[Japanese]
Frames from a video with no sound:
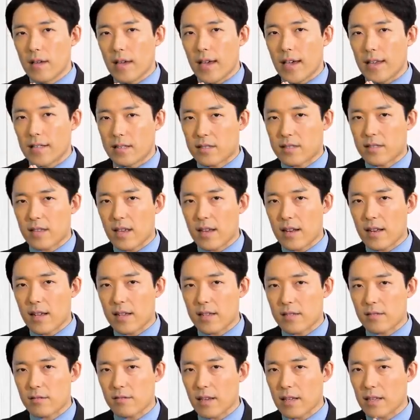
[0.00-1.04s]

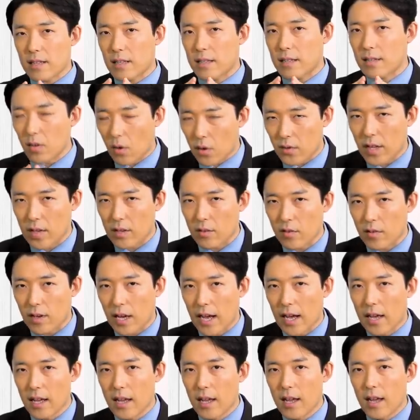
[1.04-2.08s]
SNS はどうなるの
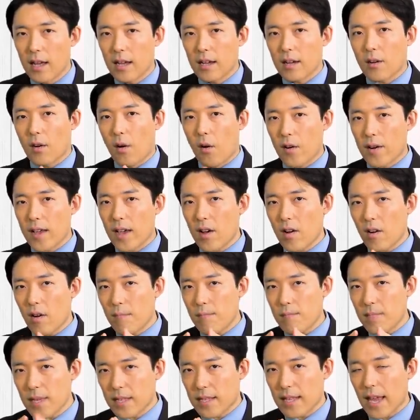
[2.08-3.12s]
か。これを
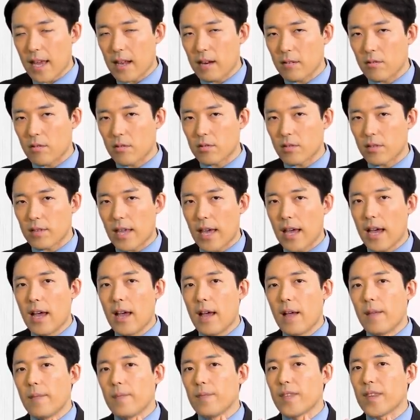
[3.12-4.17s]
見ていること
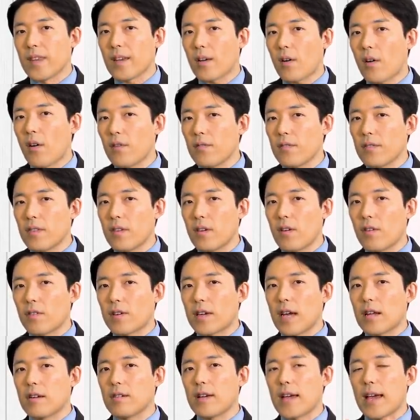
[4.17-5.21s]
で、日本にお
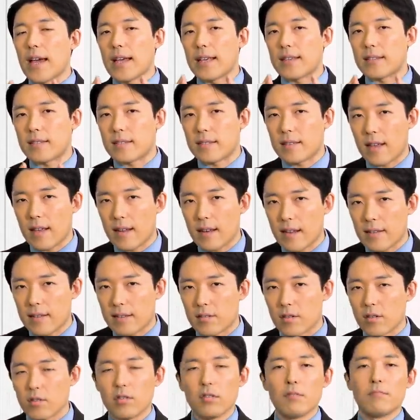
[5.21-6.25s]
ける
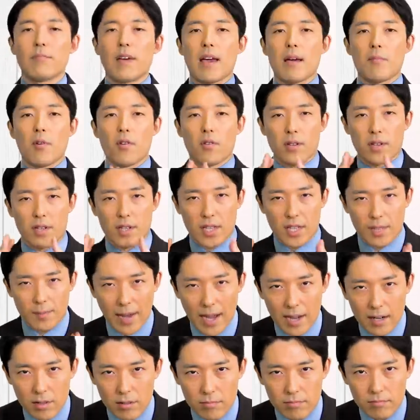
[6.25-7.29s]
SNS の運命も決
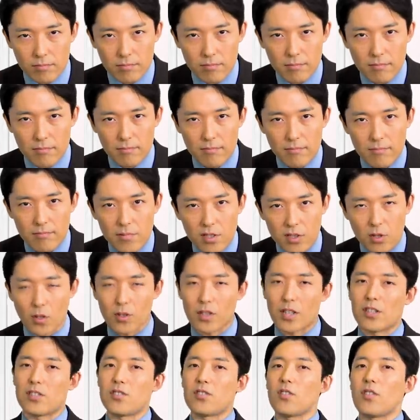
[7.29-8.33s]
まる。そ
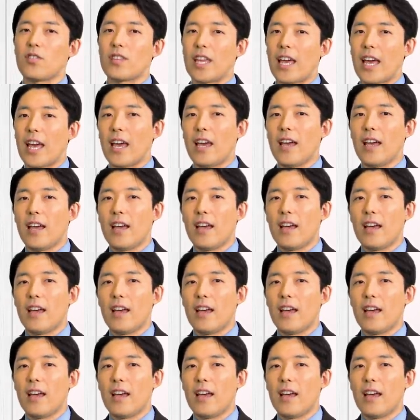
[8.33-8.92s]
うですよね。